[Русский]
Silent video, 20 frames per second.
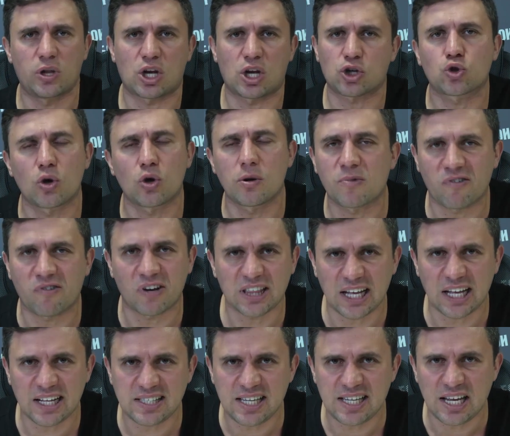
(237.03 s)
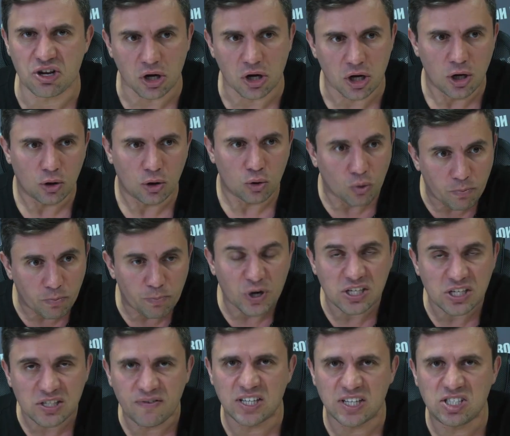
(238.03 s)
на что им хватает денег. Но ну,
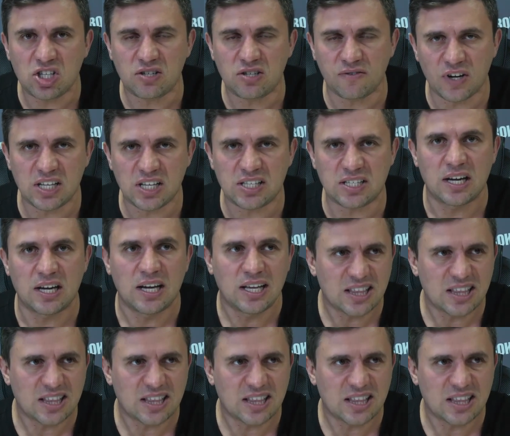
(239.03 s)
производите вы эти